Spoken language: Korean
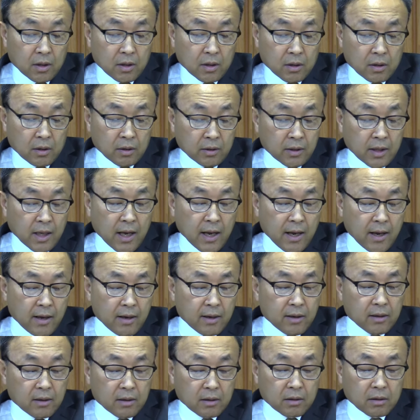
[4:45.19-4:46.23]

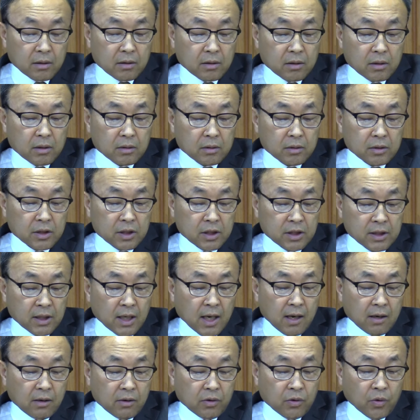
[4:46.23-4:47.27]
근데
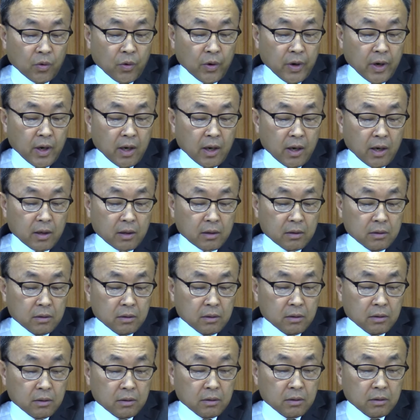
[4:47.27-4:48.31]
신약 교회
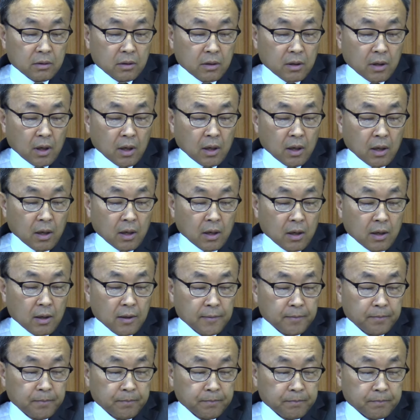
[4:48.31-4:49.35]
그 어,
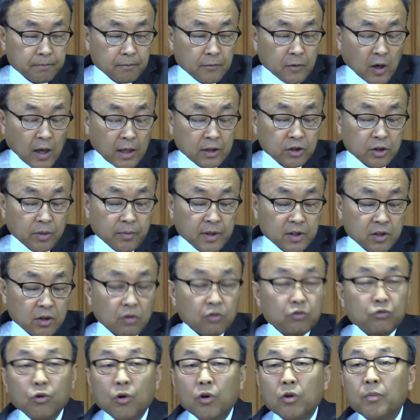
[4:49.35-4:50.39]

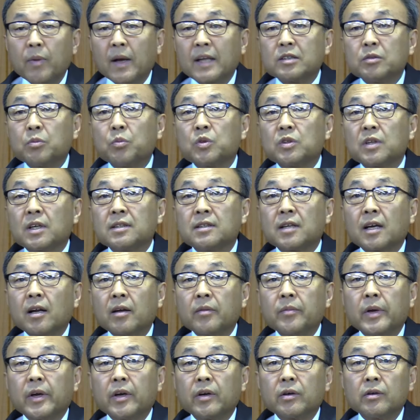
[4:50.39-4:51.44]
관점에서는 구원을 받지 못한
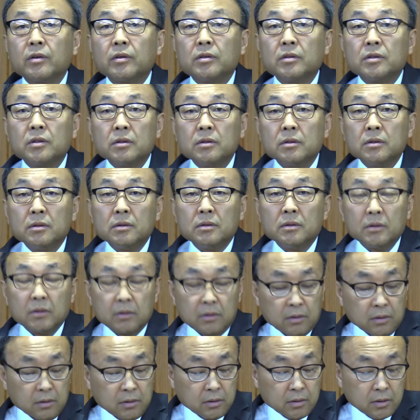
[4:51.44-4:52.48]
사람이에요.
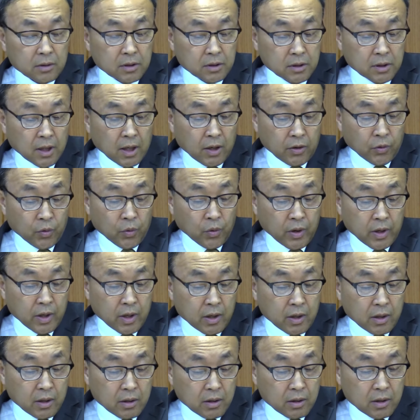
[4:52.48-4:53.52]
신약
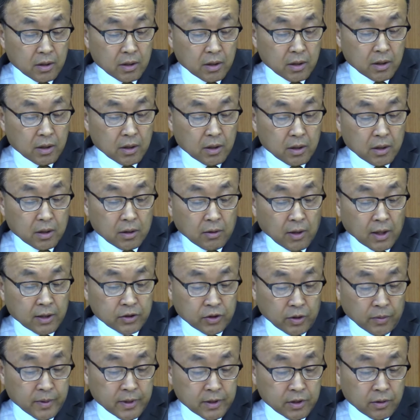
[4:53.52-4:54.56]
교회
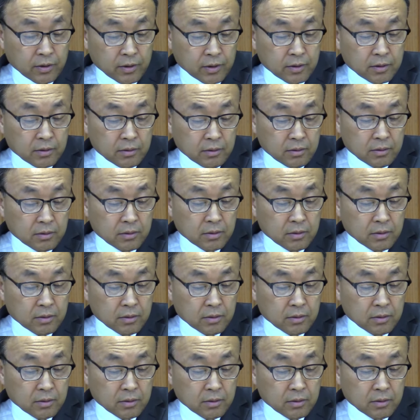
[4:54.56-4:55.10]
관점에서는